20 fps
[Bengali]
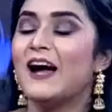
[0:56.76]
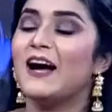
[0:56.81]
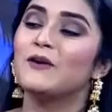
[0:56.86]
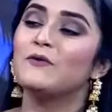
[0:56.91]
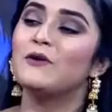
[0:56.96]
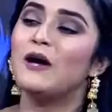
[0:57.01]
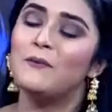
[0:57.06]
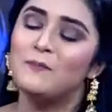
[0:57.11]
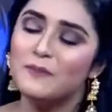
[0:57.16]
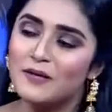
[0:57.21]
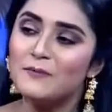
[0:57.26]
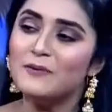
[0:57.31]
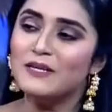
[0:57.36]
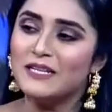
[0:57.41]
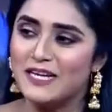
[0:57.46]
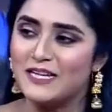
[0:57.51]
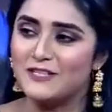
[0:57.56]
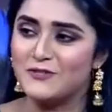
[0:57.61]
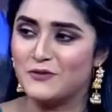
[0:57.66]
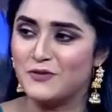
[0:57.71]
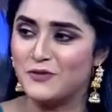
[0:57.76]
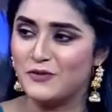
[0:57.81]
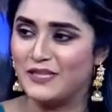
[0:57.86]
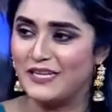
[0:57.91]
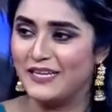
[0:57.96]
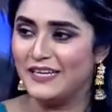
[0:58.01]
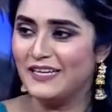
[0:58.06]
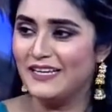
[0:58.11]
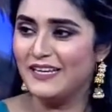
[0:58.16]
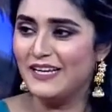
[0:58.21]
আরো আপকামিং কাজগুলো
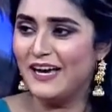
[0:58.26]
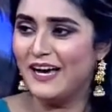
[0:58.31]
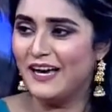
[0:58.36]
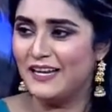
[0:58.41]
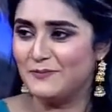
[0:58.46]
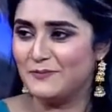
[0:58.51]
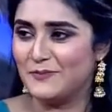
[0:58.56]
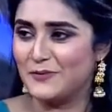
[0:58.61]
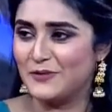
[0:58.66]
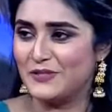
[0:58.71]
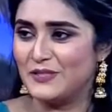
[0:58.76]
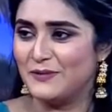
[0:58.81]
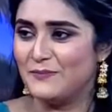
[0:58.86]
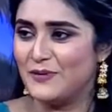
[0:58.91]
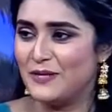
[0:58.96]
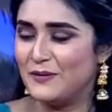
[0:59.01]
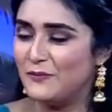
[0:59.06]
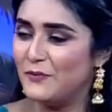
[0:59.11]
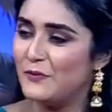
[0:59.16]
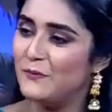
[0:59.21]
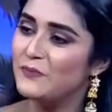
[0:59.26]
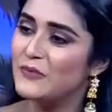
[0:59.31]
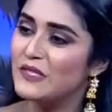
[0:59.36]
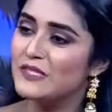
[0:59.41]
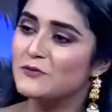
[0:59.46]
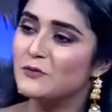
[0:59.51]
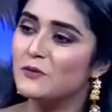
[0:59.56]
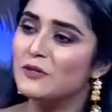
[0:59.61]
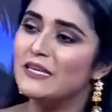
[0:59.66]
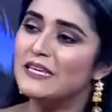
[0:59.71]
নিয়ে আলাপ করতে পারবো
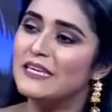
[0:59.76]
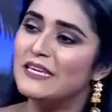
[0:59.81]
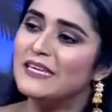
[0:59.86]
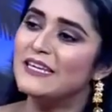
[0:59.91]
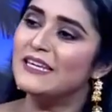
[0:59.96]
সো কি